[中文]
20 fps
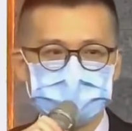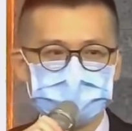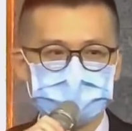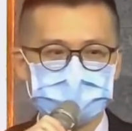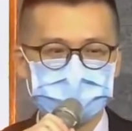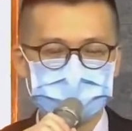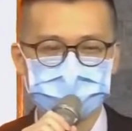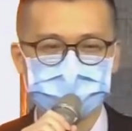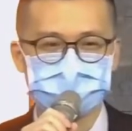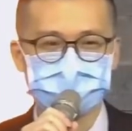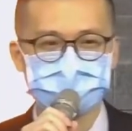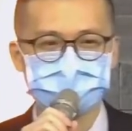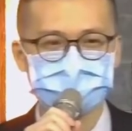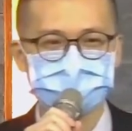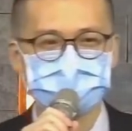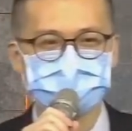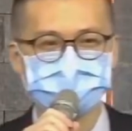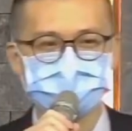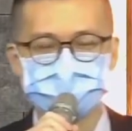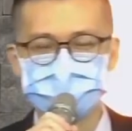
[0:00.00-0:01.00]
这个
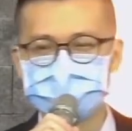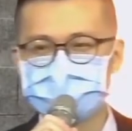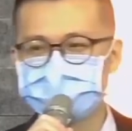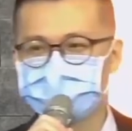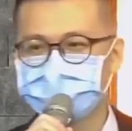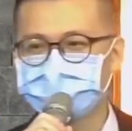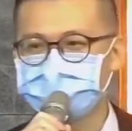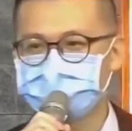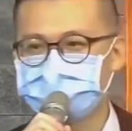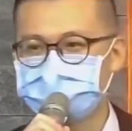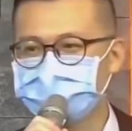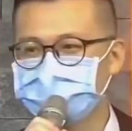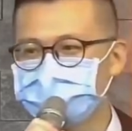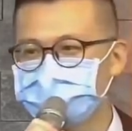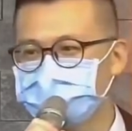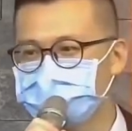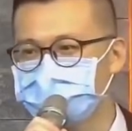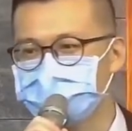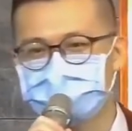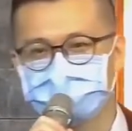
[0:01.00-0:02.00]
有点像我们在说
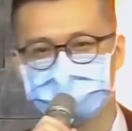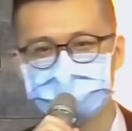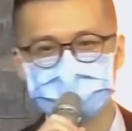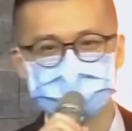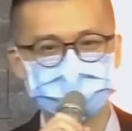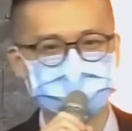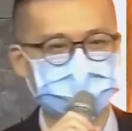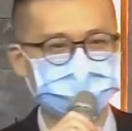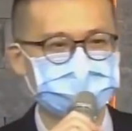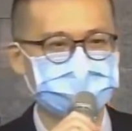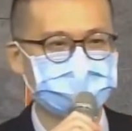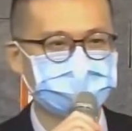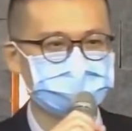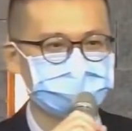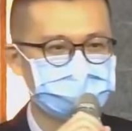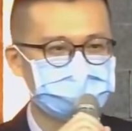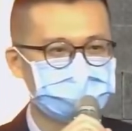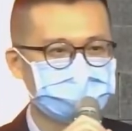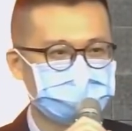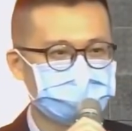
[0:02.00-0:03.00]
心思的战场，
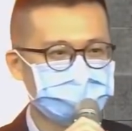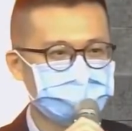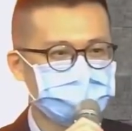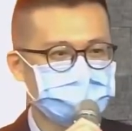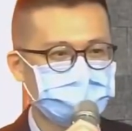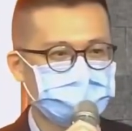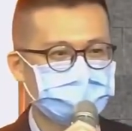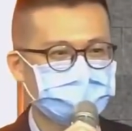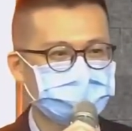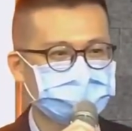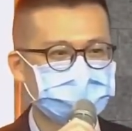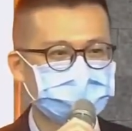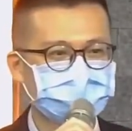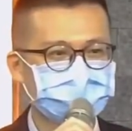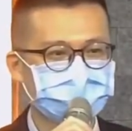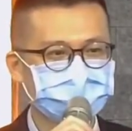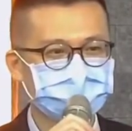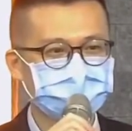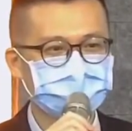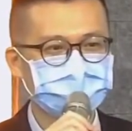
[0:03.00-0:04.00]
不是吗？好
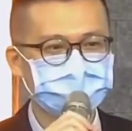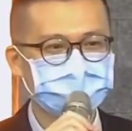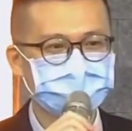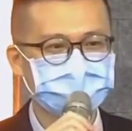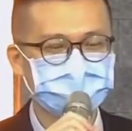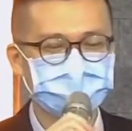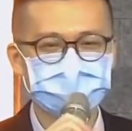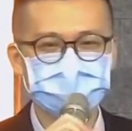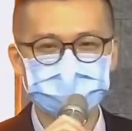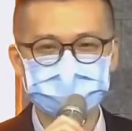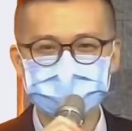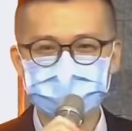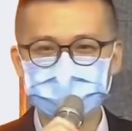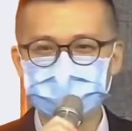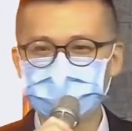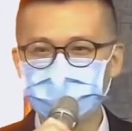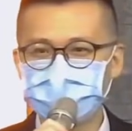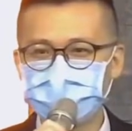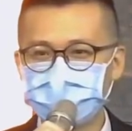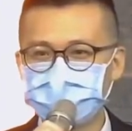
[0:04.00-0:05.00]
像有一些
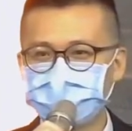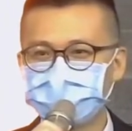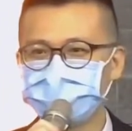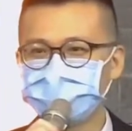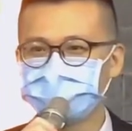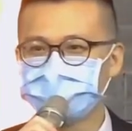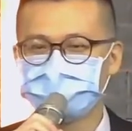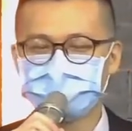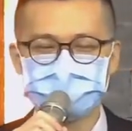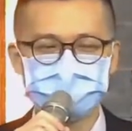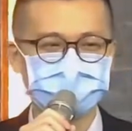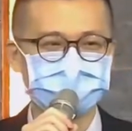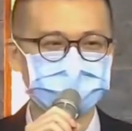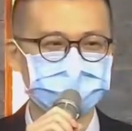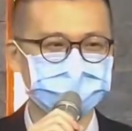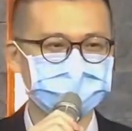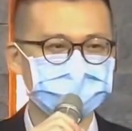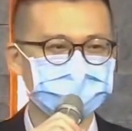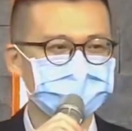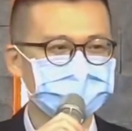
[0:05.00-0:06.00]
动画或者是电
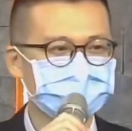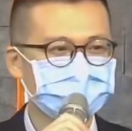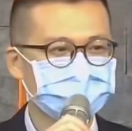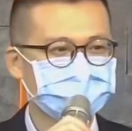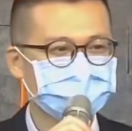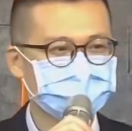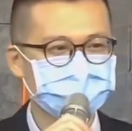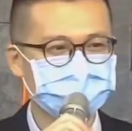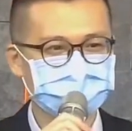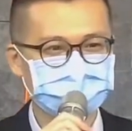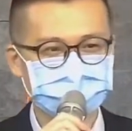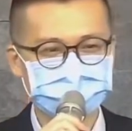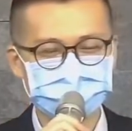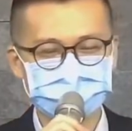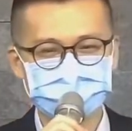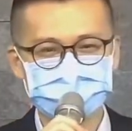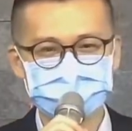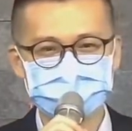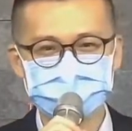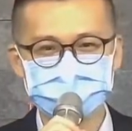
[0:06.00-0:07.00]
影，就
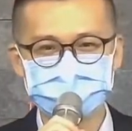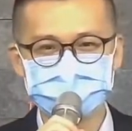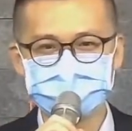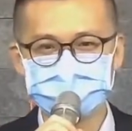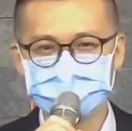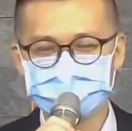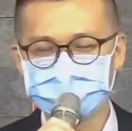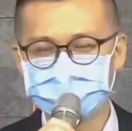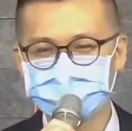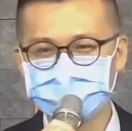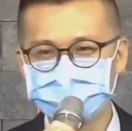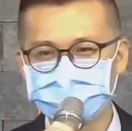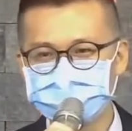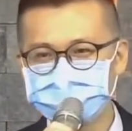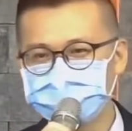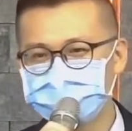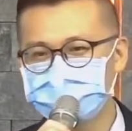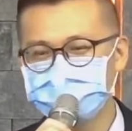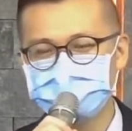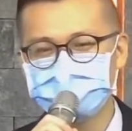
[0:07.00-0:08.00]
有时候我们做
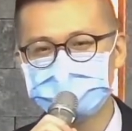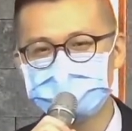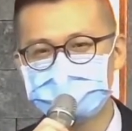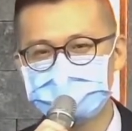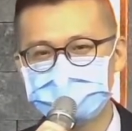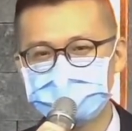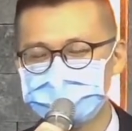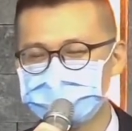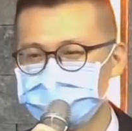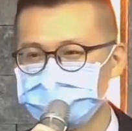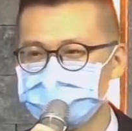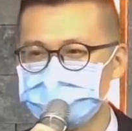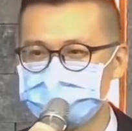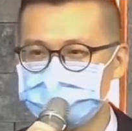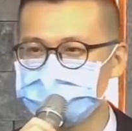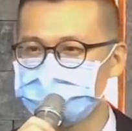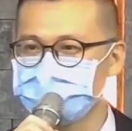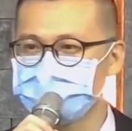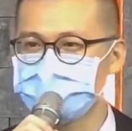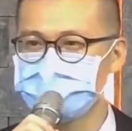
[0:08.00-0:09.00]
遇到一些要抉
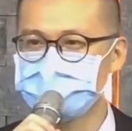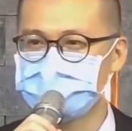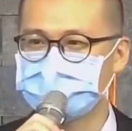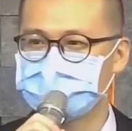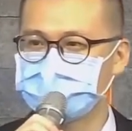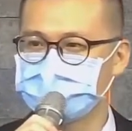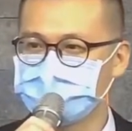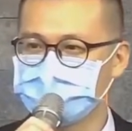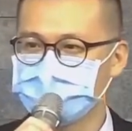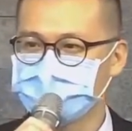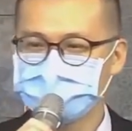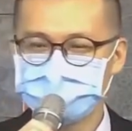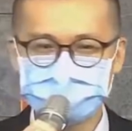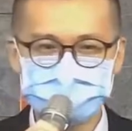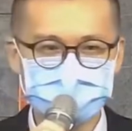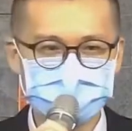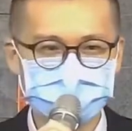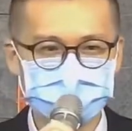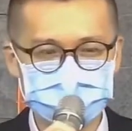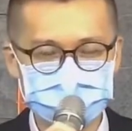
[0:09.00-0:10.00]
择的事情，遇
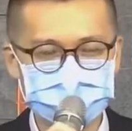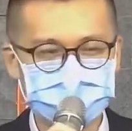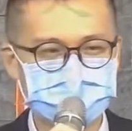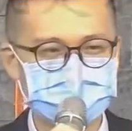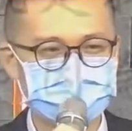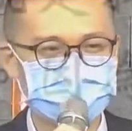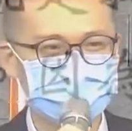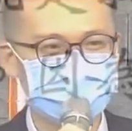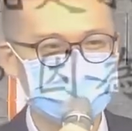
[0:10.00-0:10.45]
到一些